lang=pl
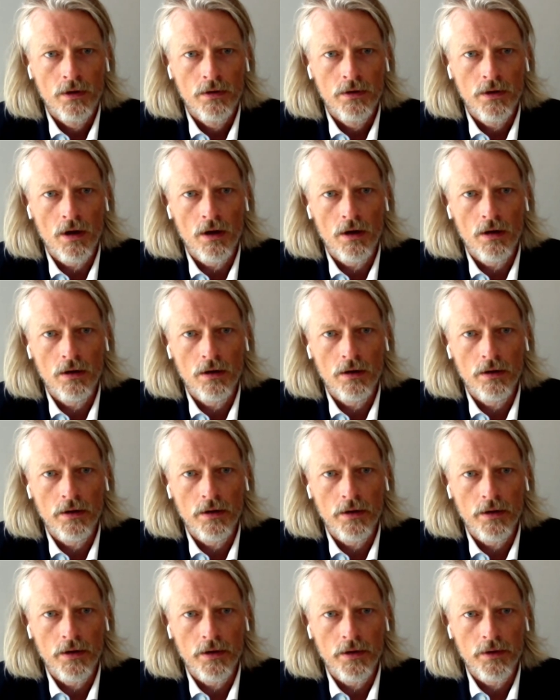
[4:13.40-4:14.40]
no,
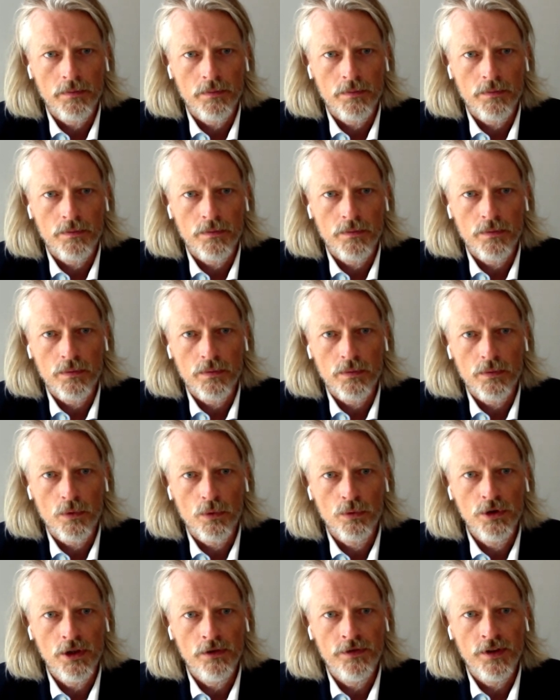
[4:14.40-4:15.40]
y,
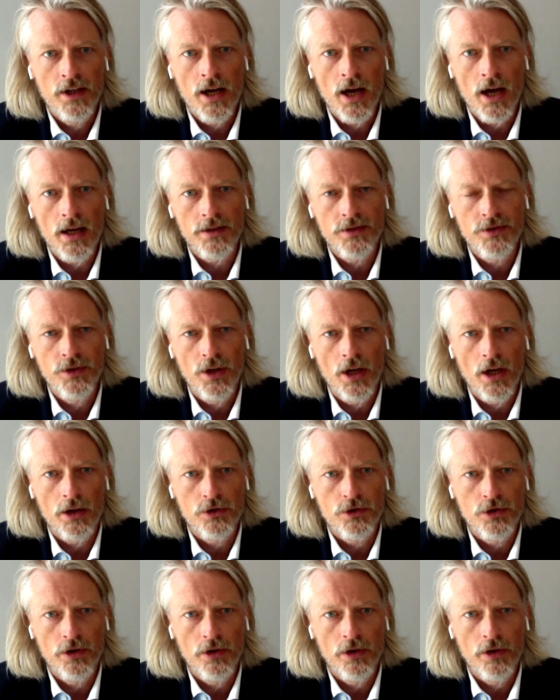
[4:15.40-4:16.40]
unifikacja
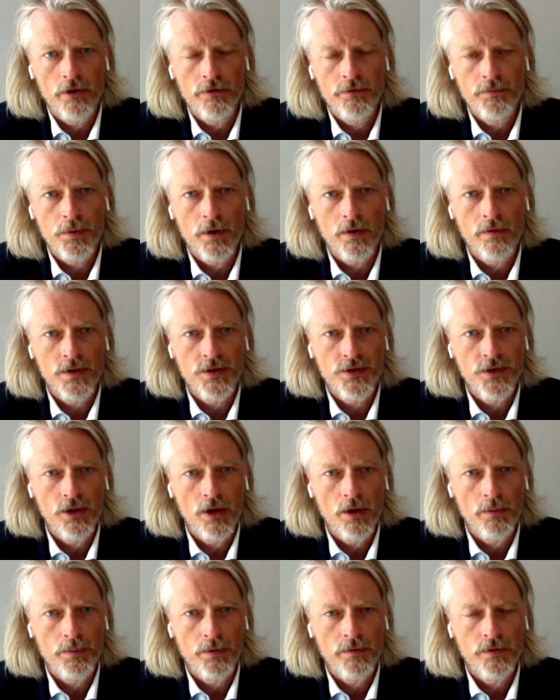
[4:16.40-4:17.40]
czy
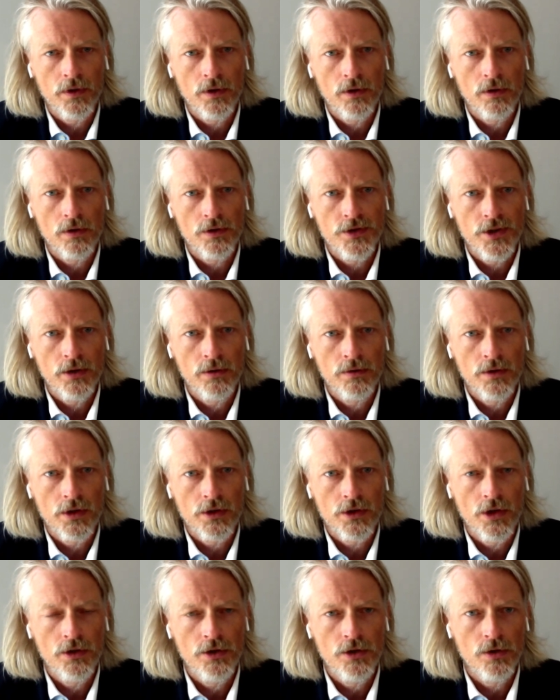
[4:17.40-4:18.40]
wprowadzenia pewnego rodzaju
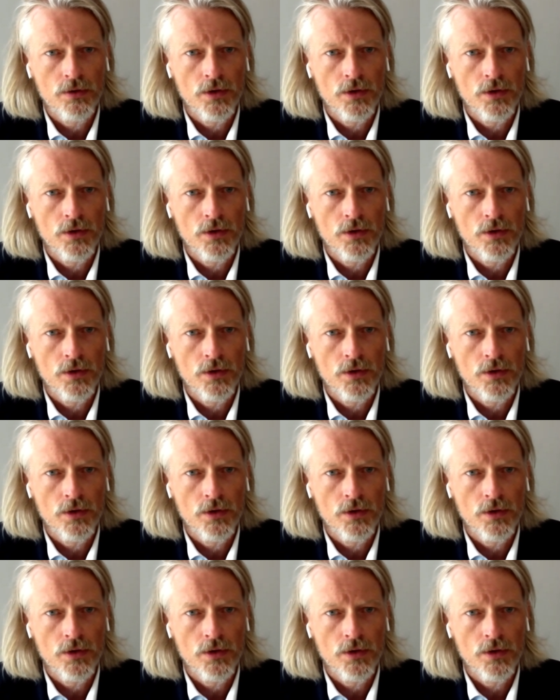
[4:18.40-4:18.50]
narzędzi,